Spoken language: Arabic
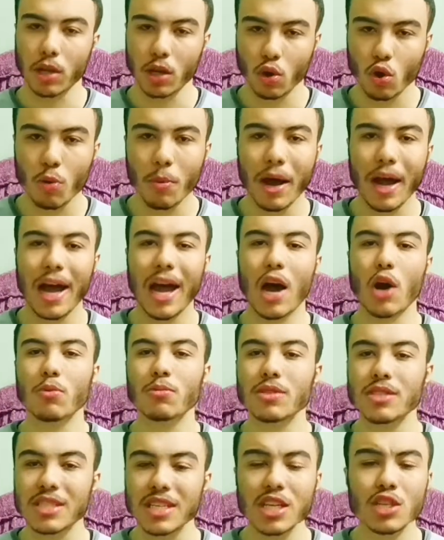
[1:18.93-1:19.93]
الله جمعه او
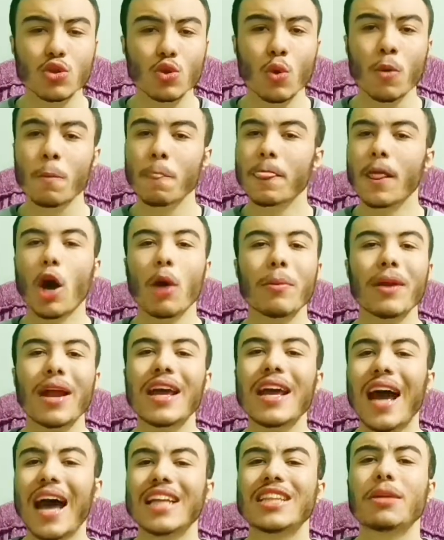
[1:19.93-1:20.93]
من زي زيزو او من
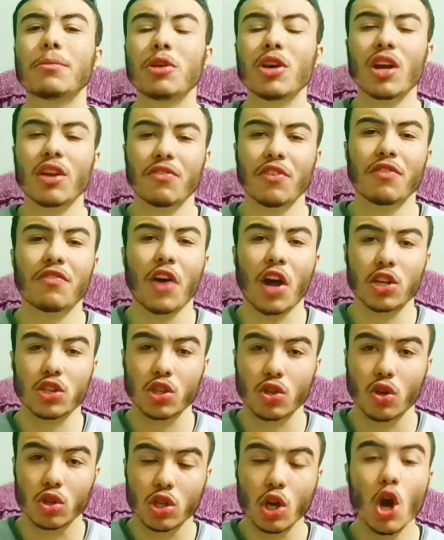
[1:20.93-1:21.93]
اي حد بيعرف يرفع
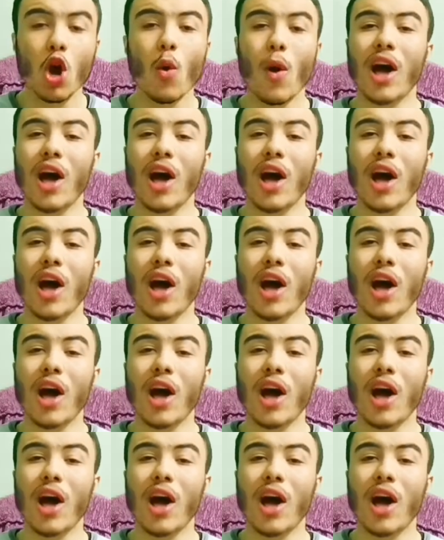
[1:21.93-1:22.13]
عرضيات